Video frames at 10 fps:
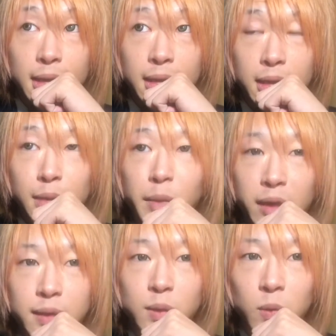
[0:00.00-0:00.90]

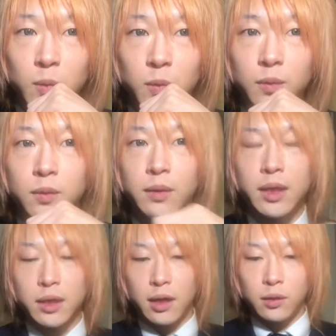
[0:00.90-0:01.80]
今僕
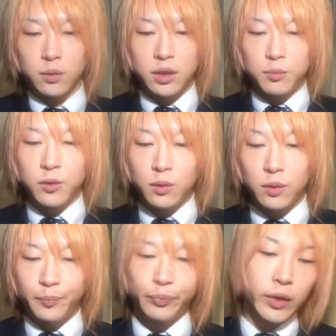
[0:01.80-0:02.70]
は自分の
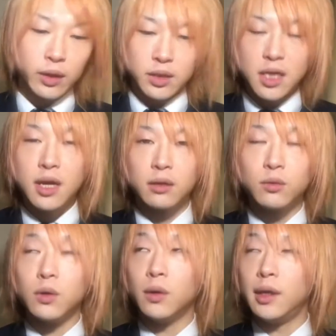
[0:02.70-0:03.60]
自宅
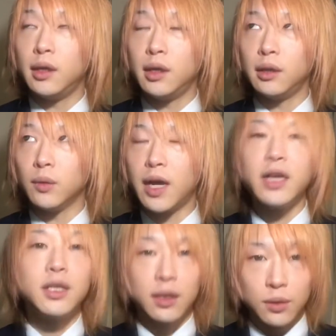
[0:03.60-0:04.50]
を、会
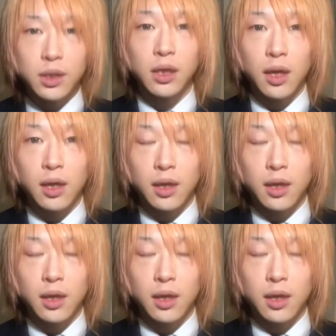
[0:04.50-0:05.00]
社として、